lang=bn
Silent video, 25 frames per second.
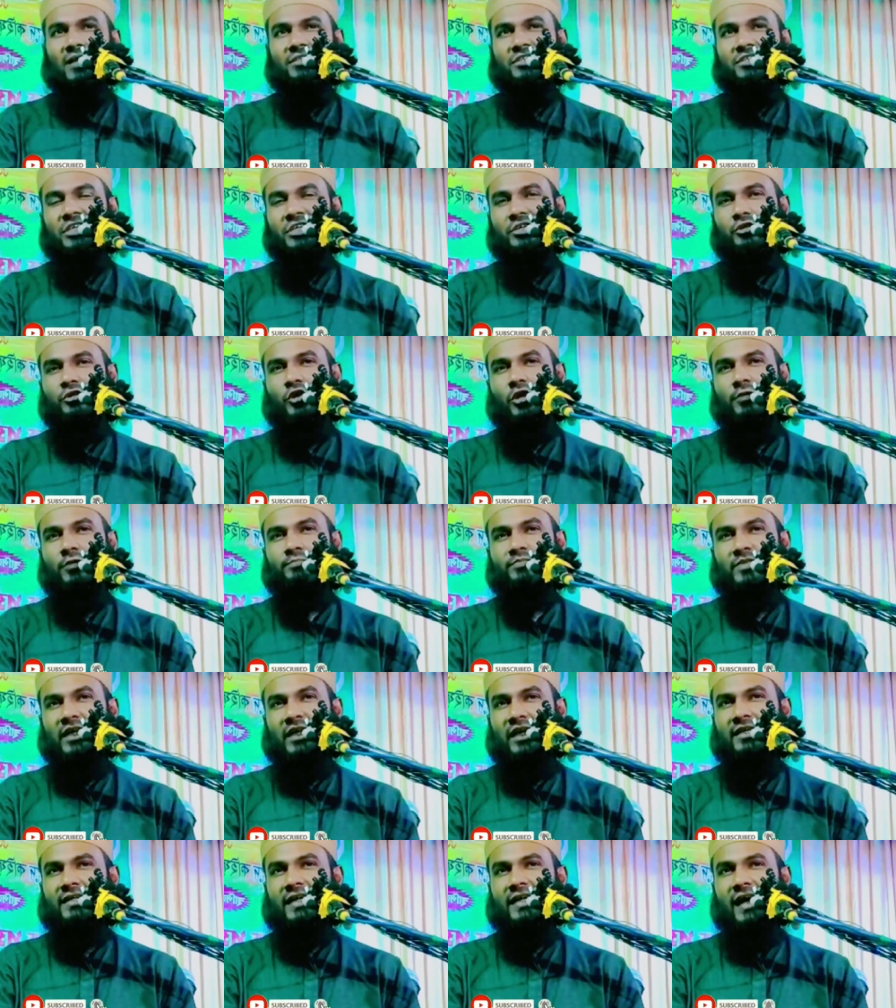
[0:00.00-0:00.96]
মাজি গোপ
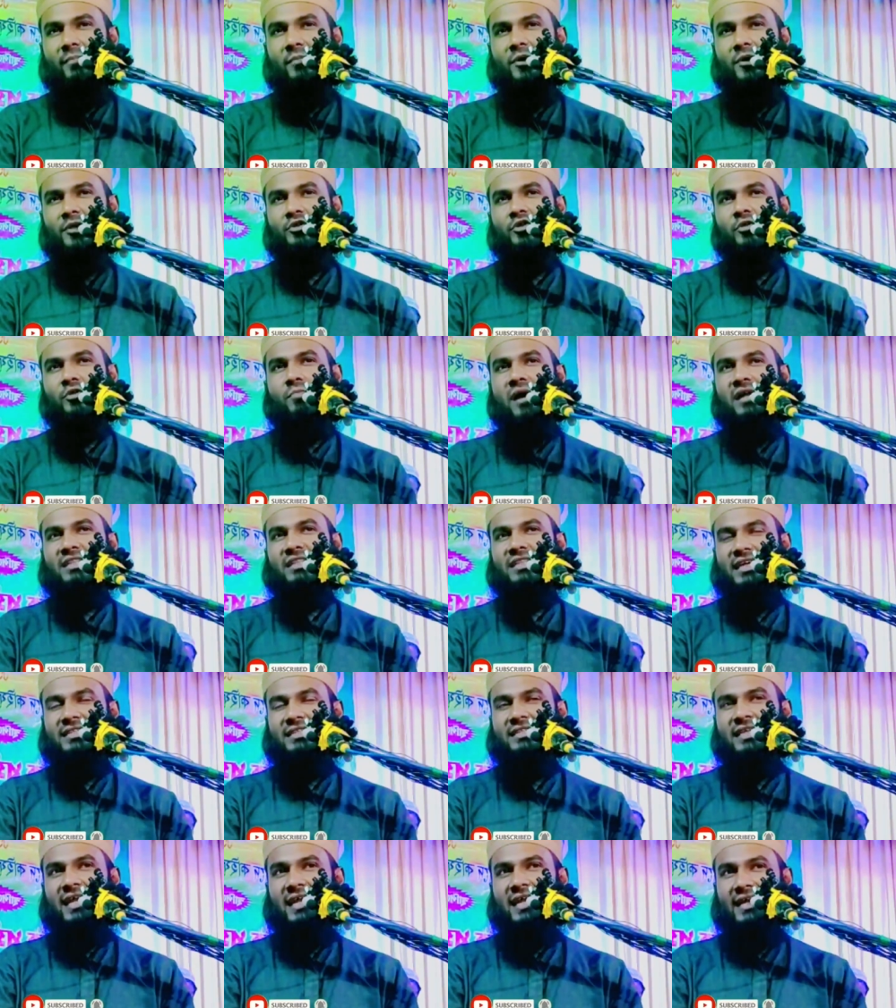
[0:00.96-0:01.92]
তার কামানো
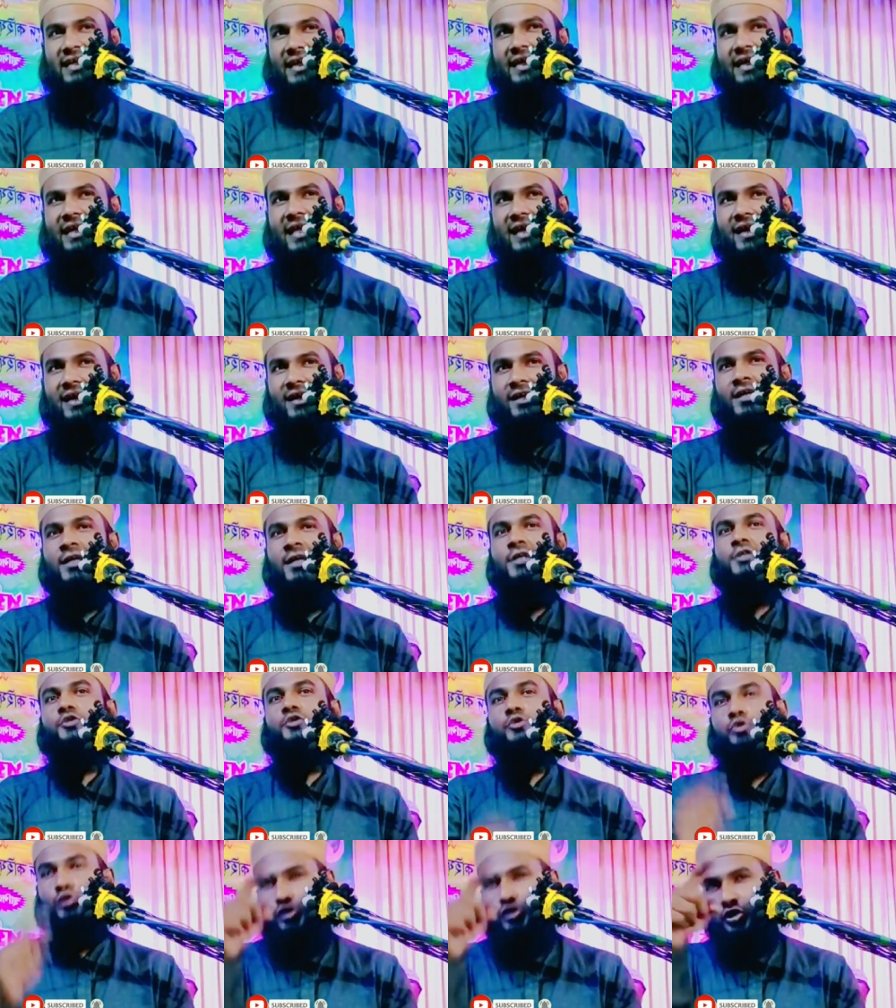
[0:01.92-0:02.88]
মাথা তার নেড়া
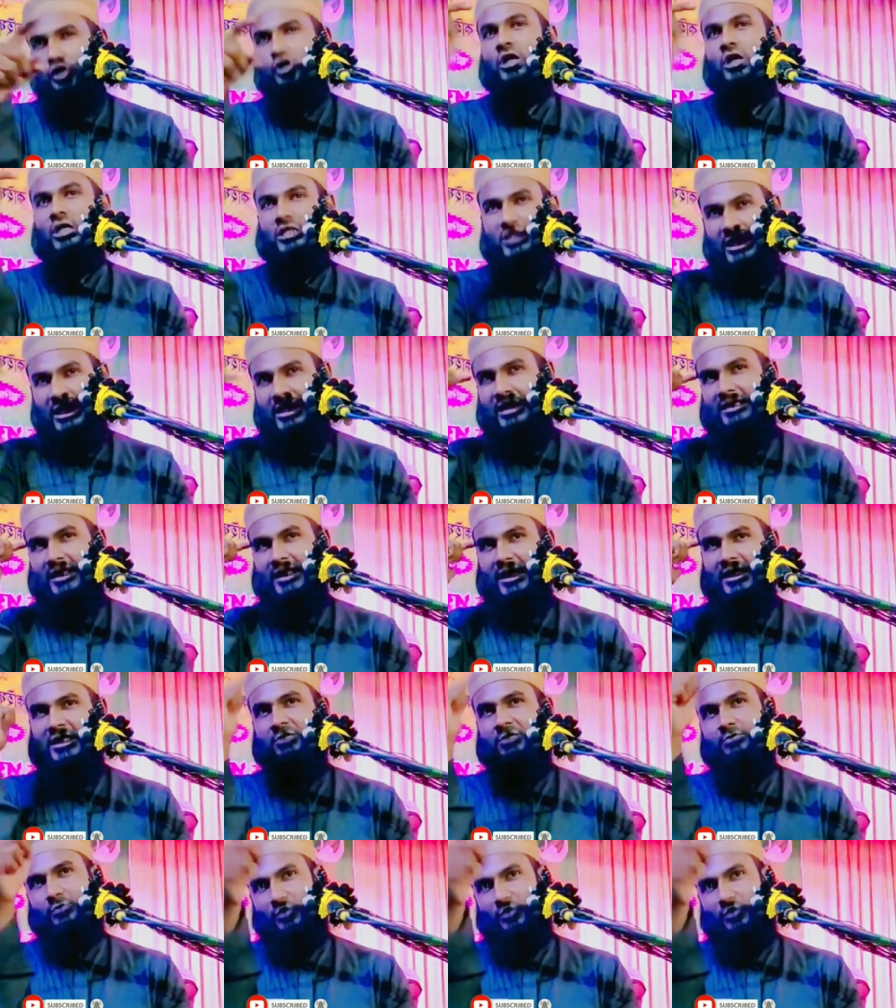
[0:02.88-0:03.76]
ছুচলা তার দাড়ি